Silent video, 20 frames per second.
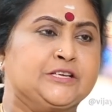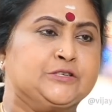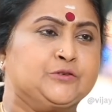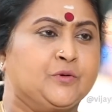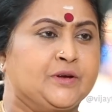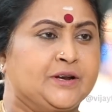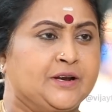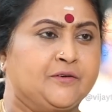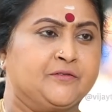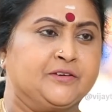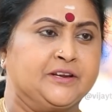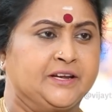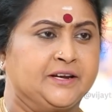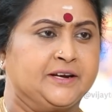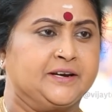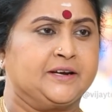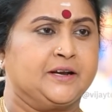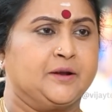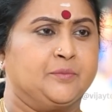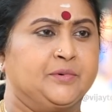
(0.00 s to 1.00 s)
பேசிடுவன்
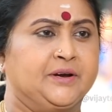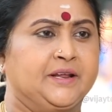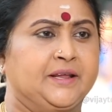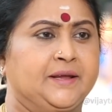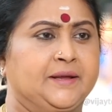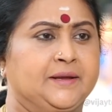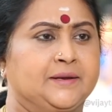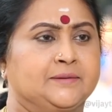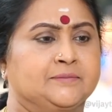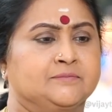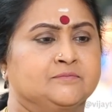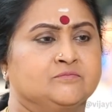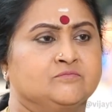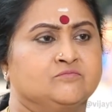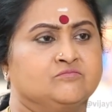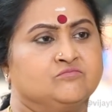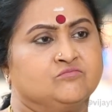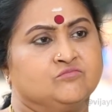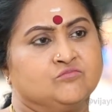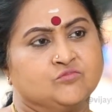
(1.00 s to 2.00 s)
அவன் கிட்ட அப்படி
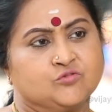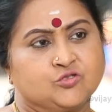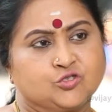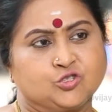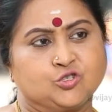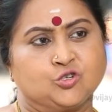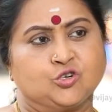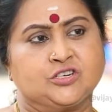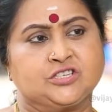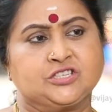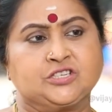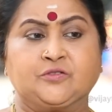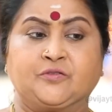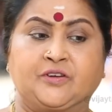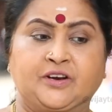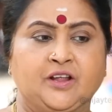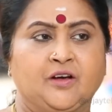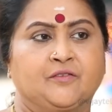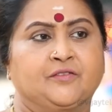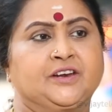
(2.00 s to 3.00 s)

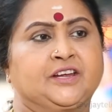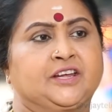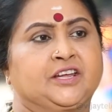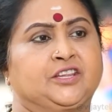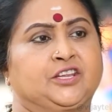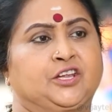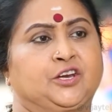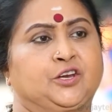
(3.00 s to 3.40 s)
தொலைச்சிடுவேன்னு அவனுக்கே